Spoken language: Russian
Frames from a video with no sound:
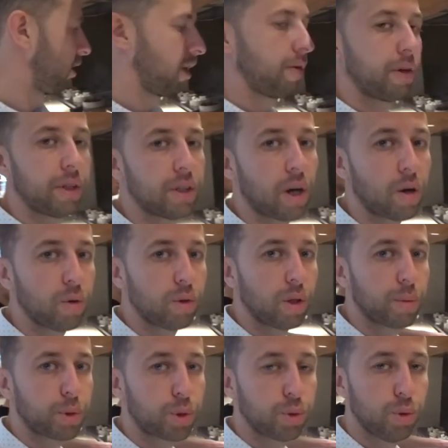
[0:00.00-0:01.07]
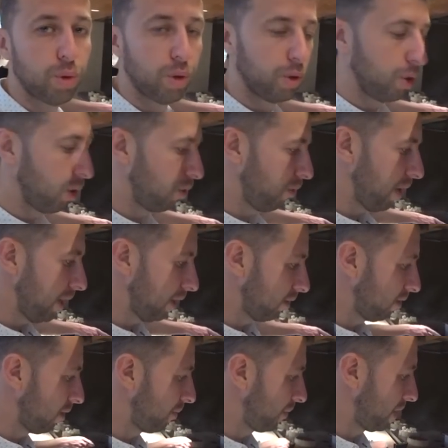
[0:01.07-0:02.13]
говорите, какую лапшу, он ее варит
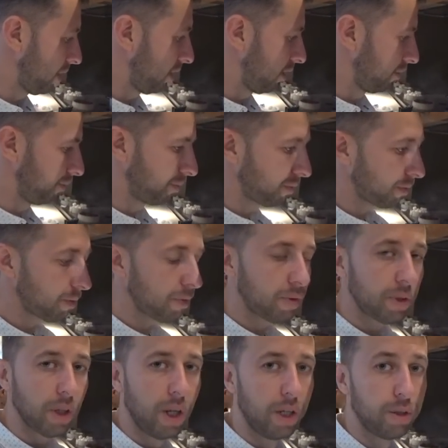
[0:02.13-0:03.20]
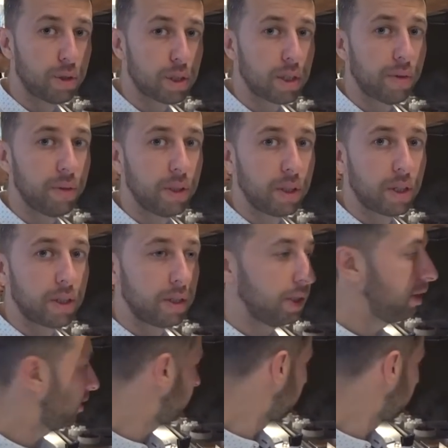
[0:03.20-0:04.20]
вам, а, кладет основные ингредиенты,